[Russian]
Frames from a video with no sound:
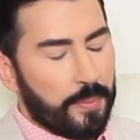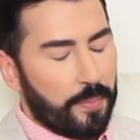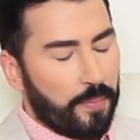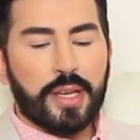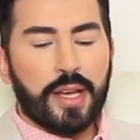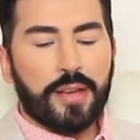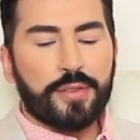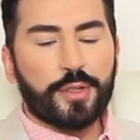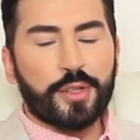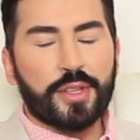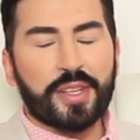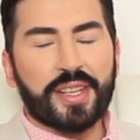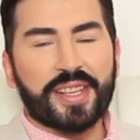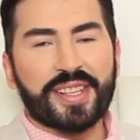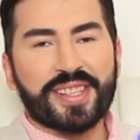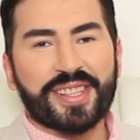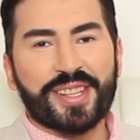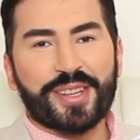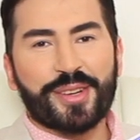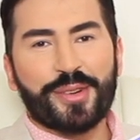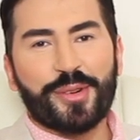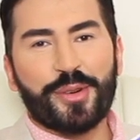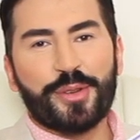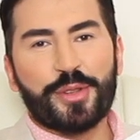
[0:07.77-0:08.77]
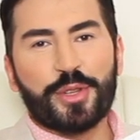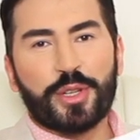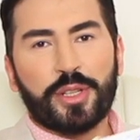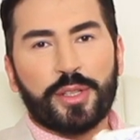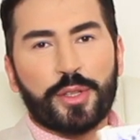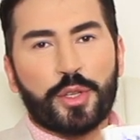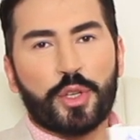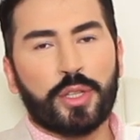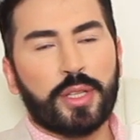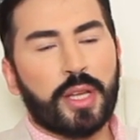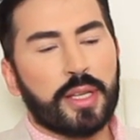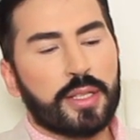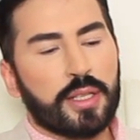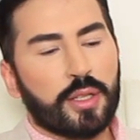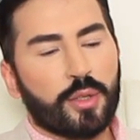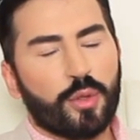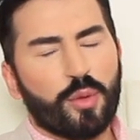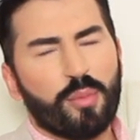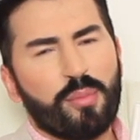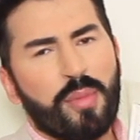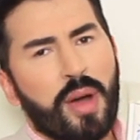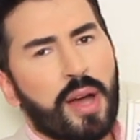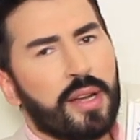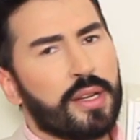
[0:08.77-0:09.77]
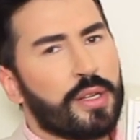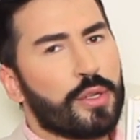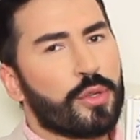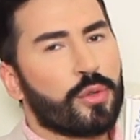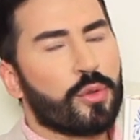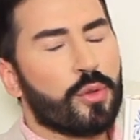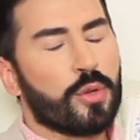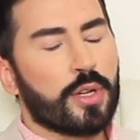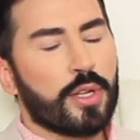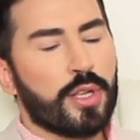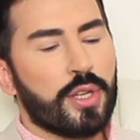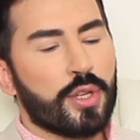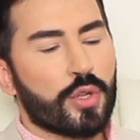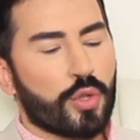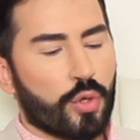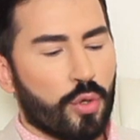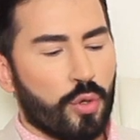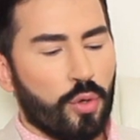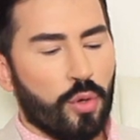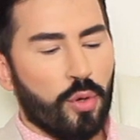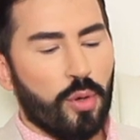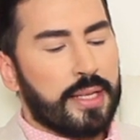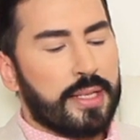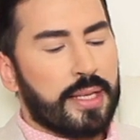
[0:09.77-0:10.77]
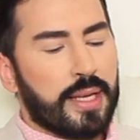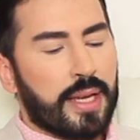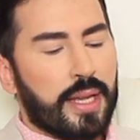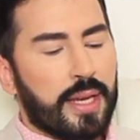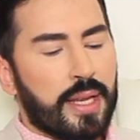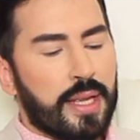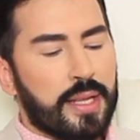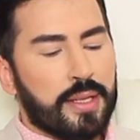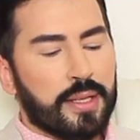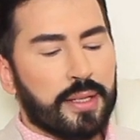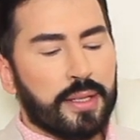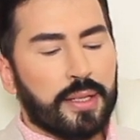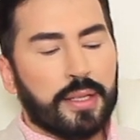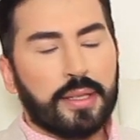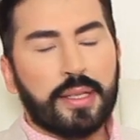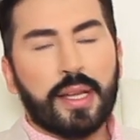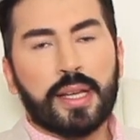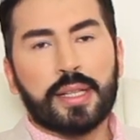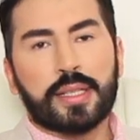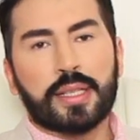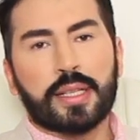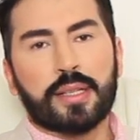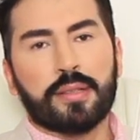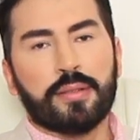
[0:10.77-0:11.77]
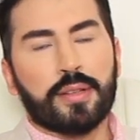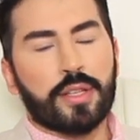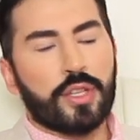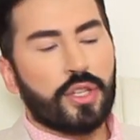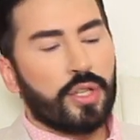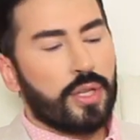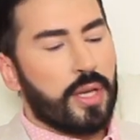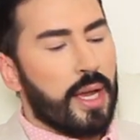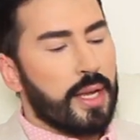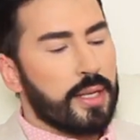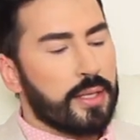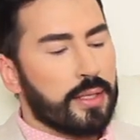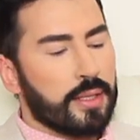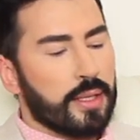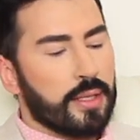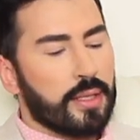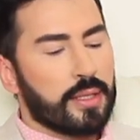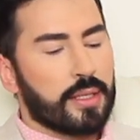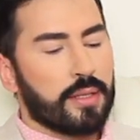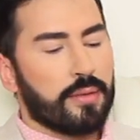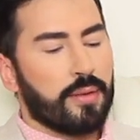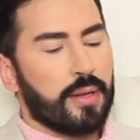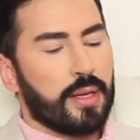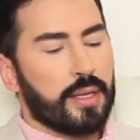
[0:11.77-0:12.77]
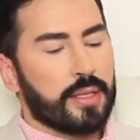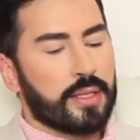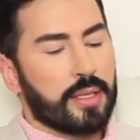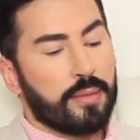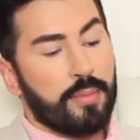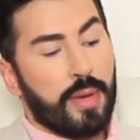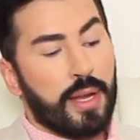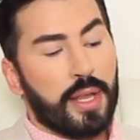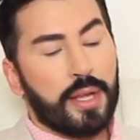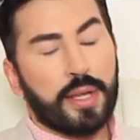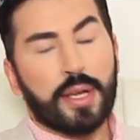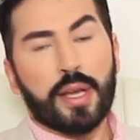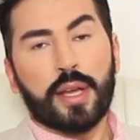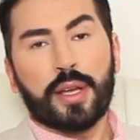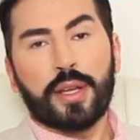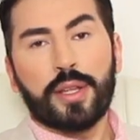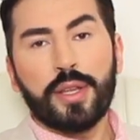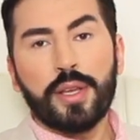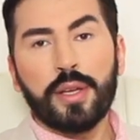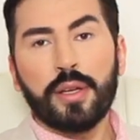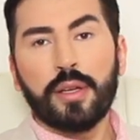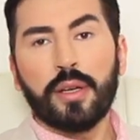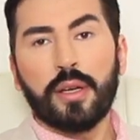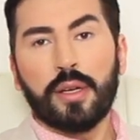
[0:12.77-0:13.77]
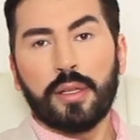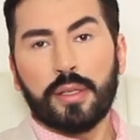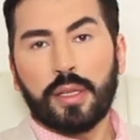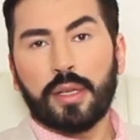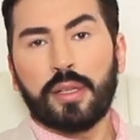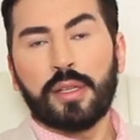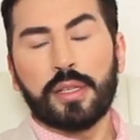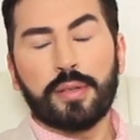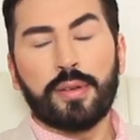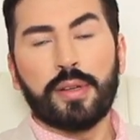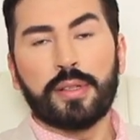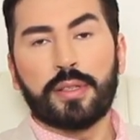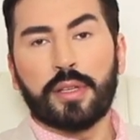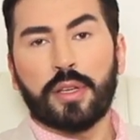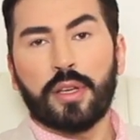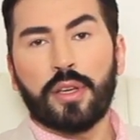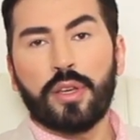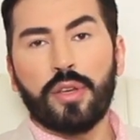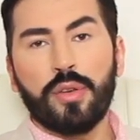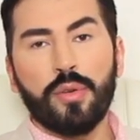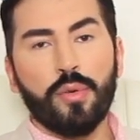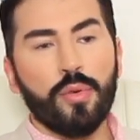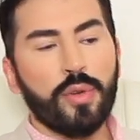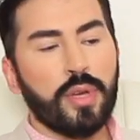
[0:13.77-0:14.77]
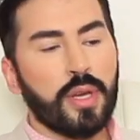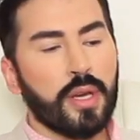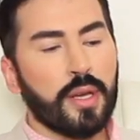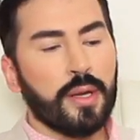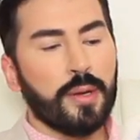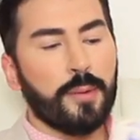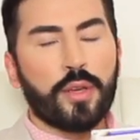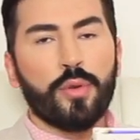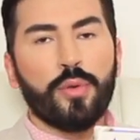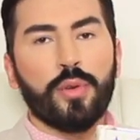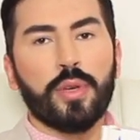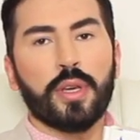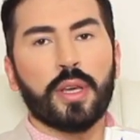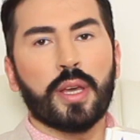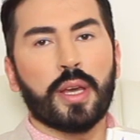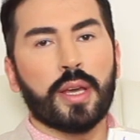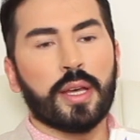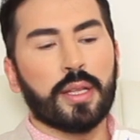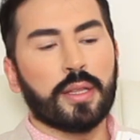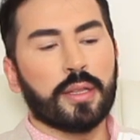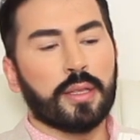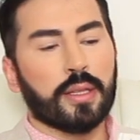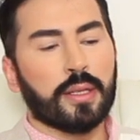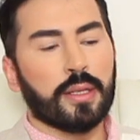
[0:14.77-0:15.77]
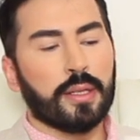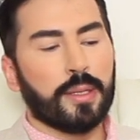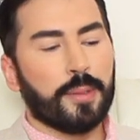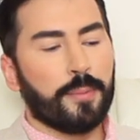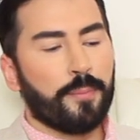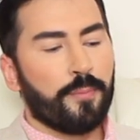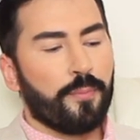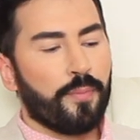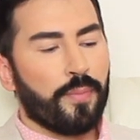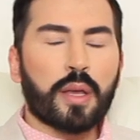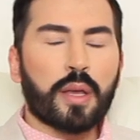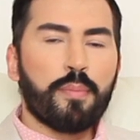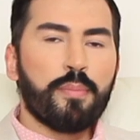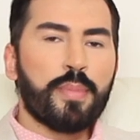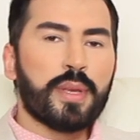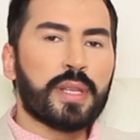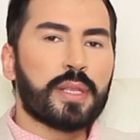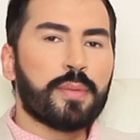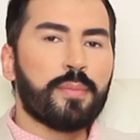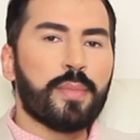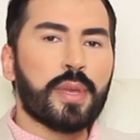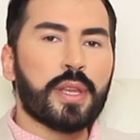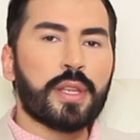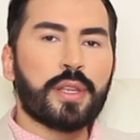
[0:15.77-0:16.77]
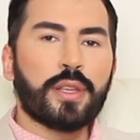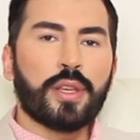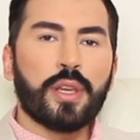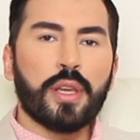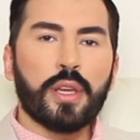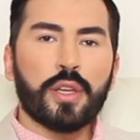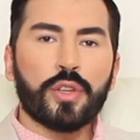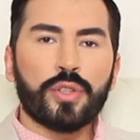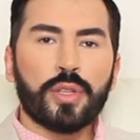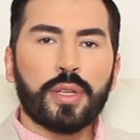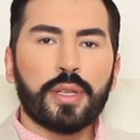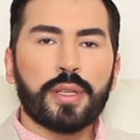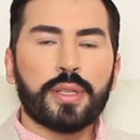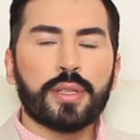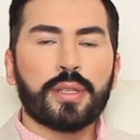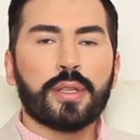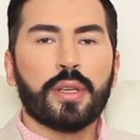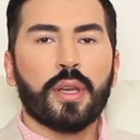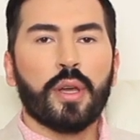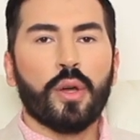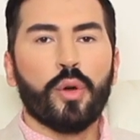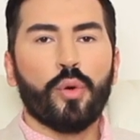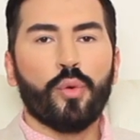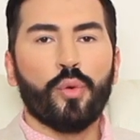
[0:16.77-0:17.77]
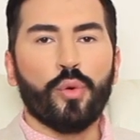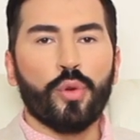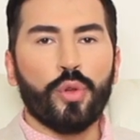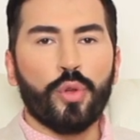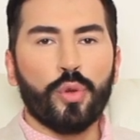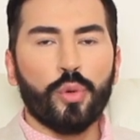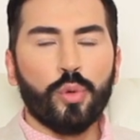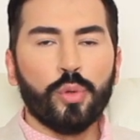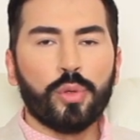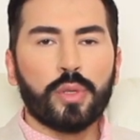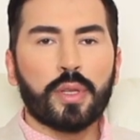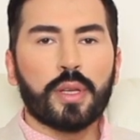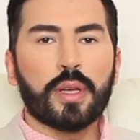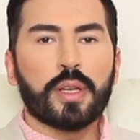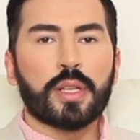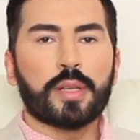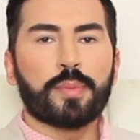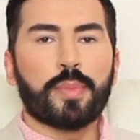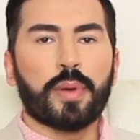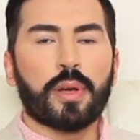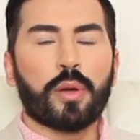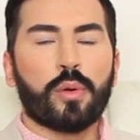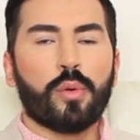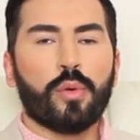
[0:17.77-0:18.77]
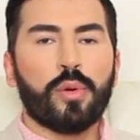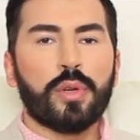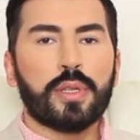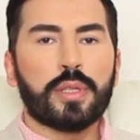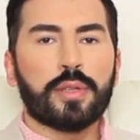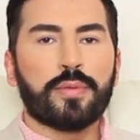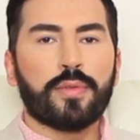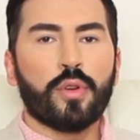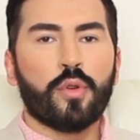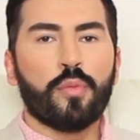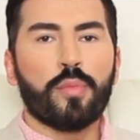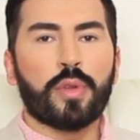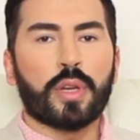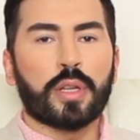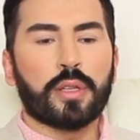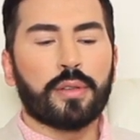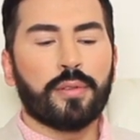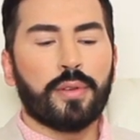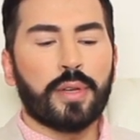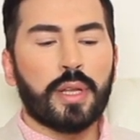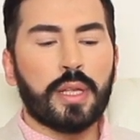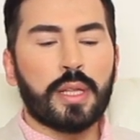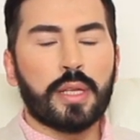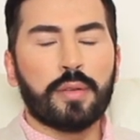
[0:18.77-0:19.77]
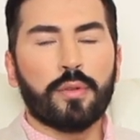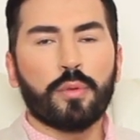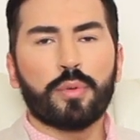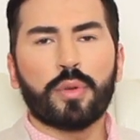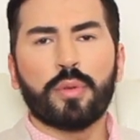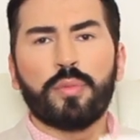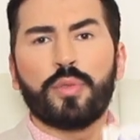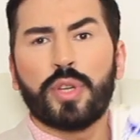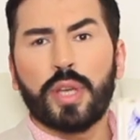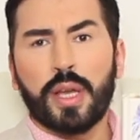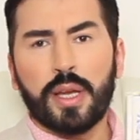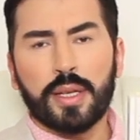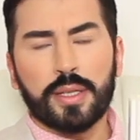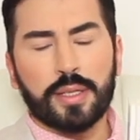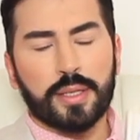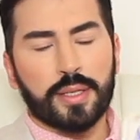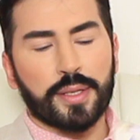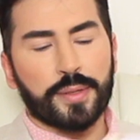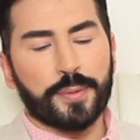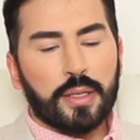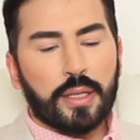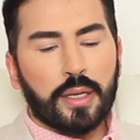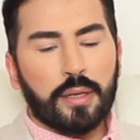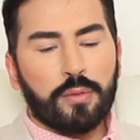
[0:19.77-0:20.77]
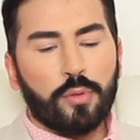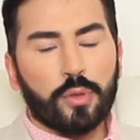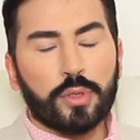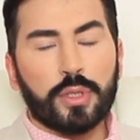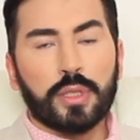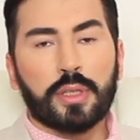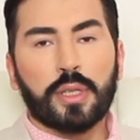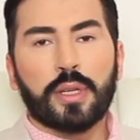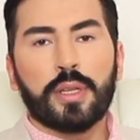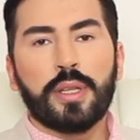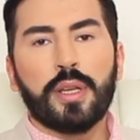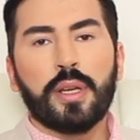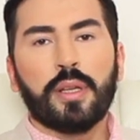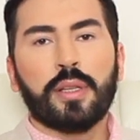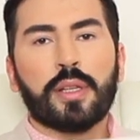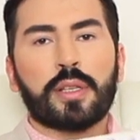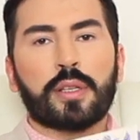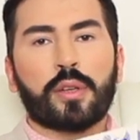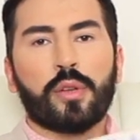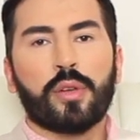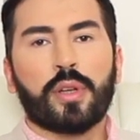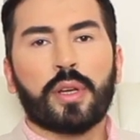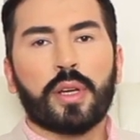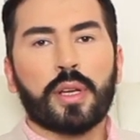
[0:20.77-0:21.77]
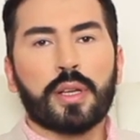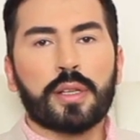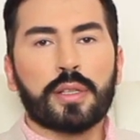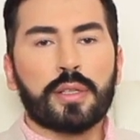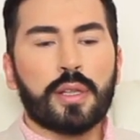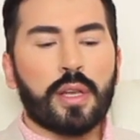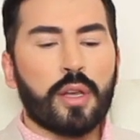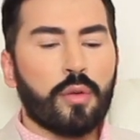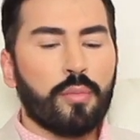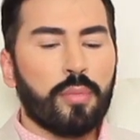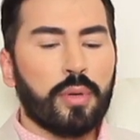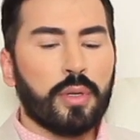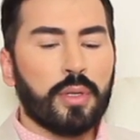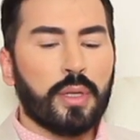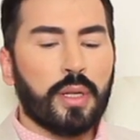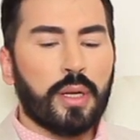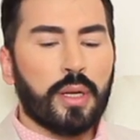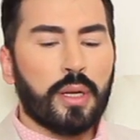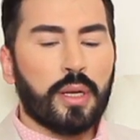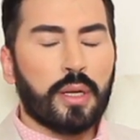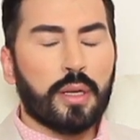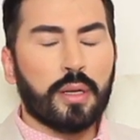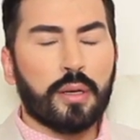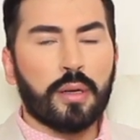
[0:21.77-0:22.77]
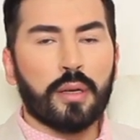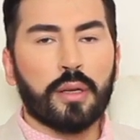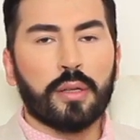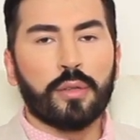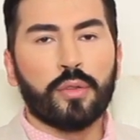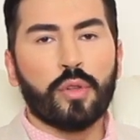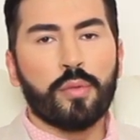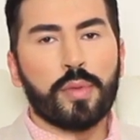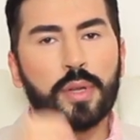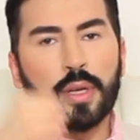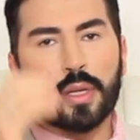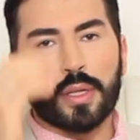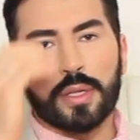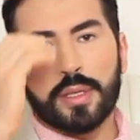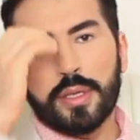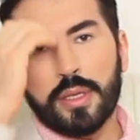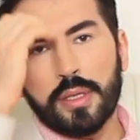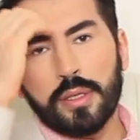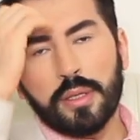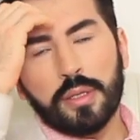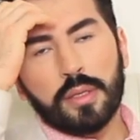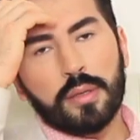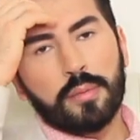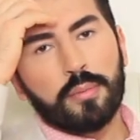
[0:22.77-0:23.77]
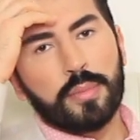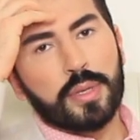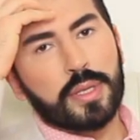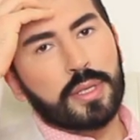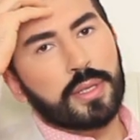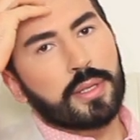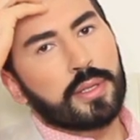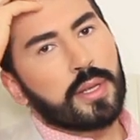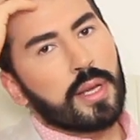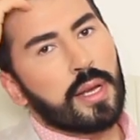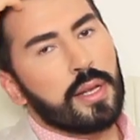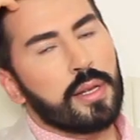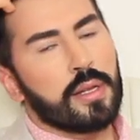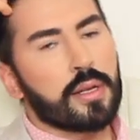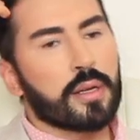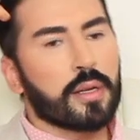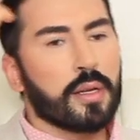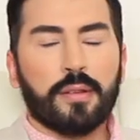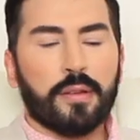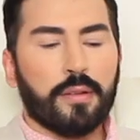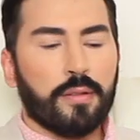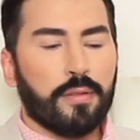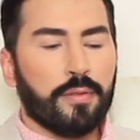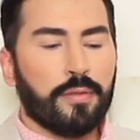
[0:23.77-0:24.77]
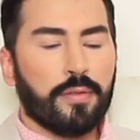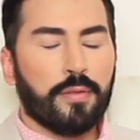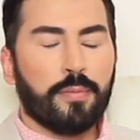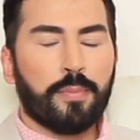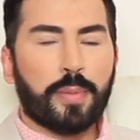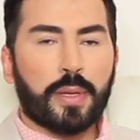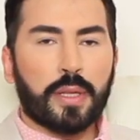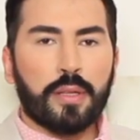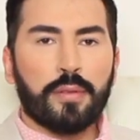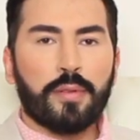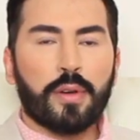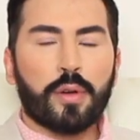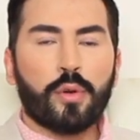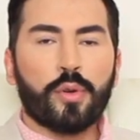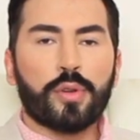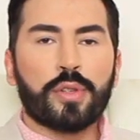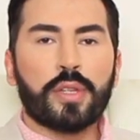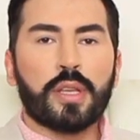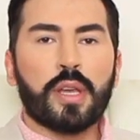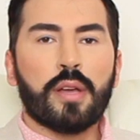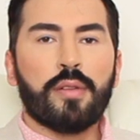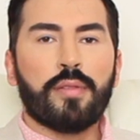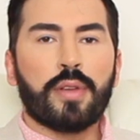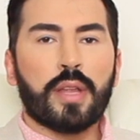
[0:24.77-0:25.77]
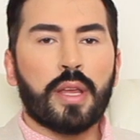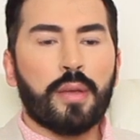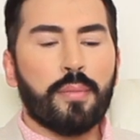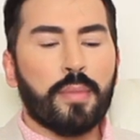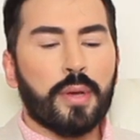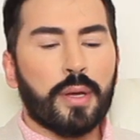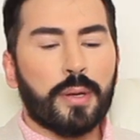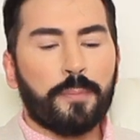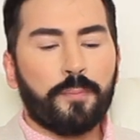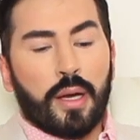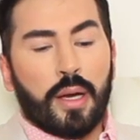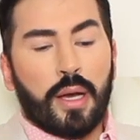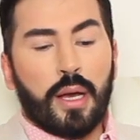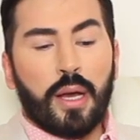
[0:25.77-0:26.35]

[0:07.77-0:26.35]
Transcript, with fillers: Я все-таки закончил читать эту маленькую книжку «Секрете датского счастья». Называется маленькая книга, она так называется «Хюге». «Хюге» — это безмятежность, уют, спокойствие, умиротворение, в общем, счастье. Так вот, эта книга, насколько я знаю, была номер один, бестселлер в предновогоднее время.